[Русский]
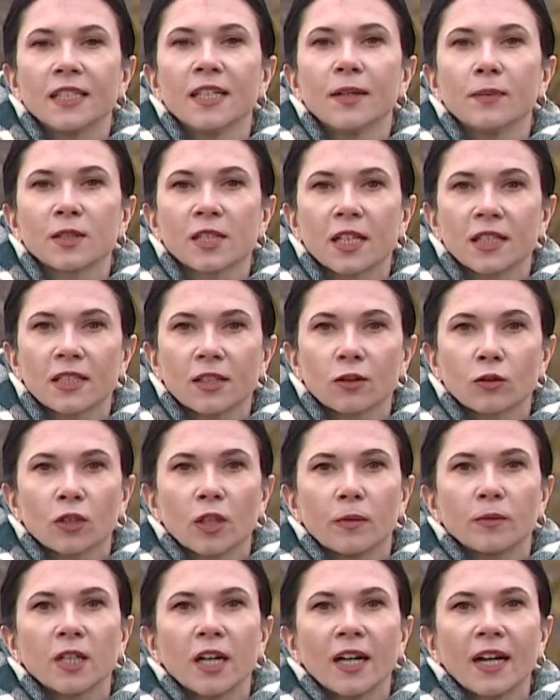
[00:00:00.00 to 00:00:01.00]
Небо
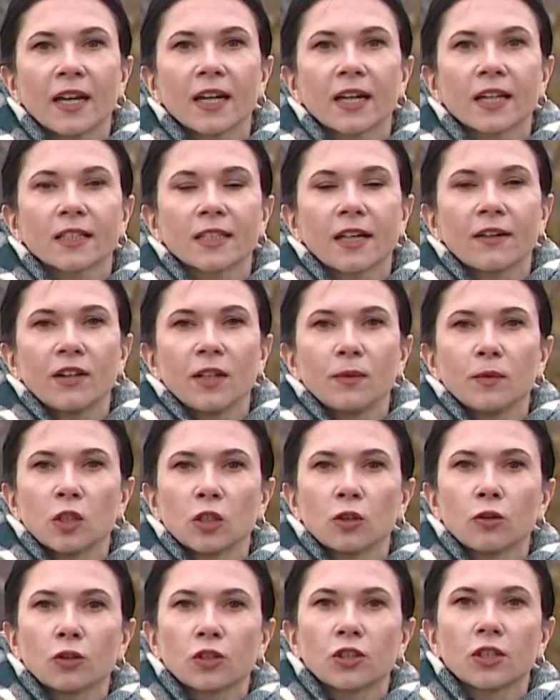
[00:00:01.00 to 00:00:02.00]
затянут облака и
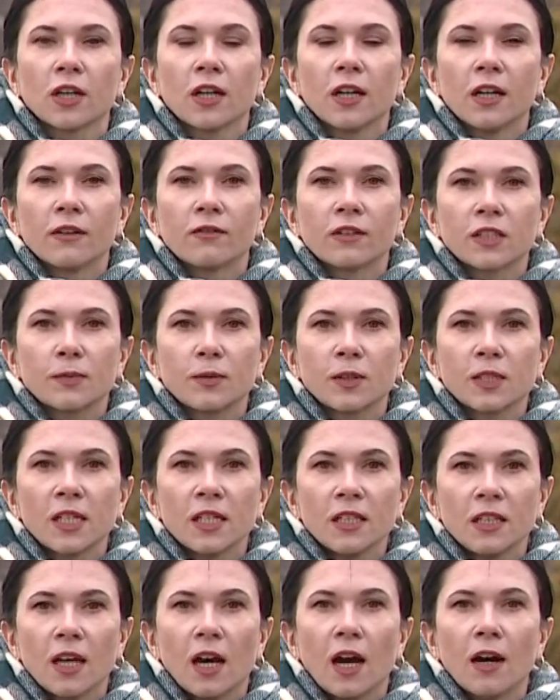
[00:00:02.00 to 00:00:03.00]
кратковременный дождик в
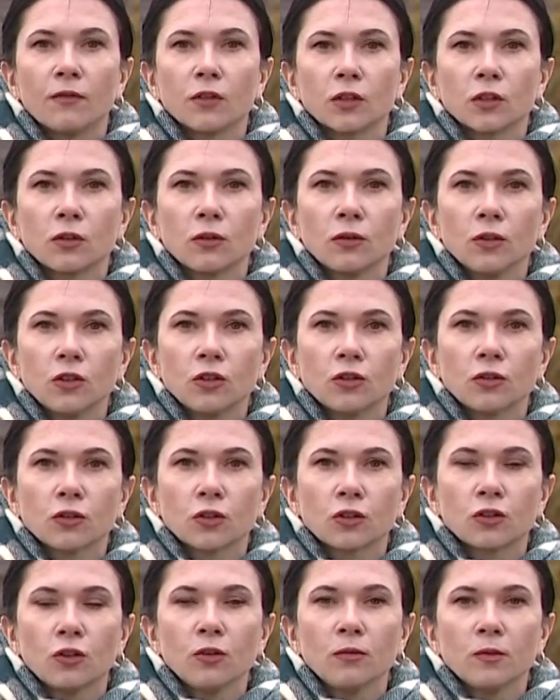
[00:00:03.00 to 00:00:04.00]
расписании, а вот ночью
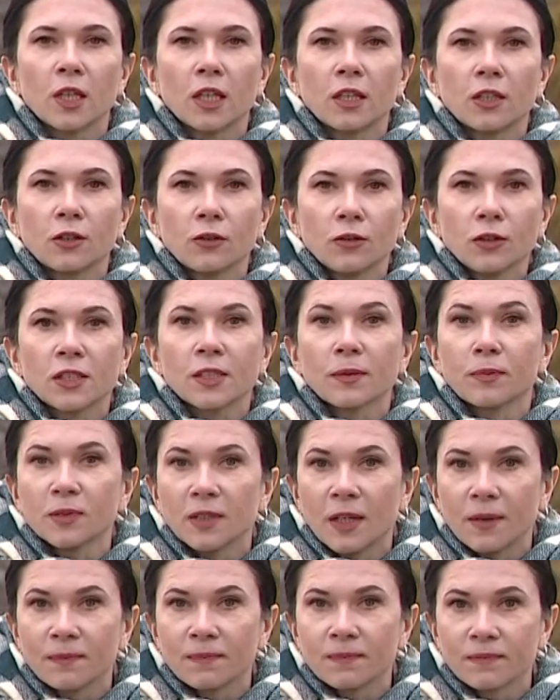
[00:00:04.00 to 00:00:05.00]
ждем до 3
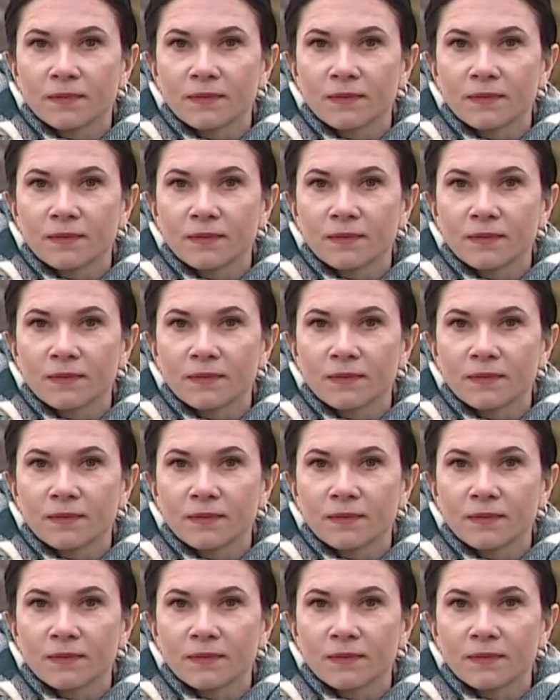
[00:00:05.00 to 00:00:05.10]
тепла.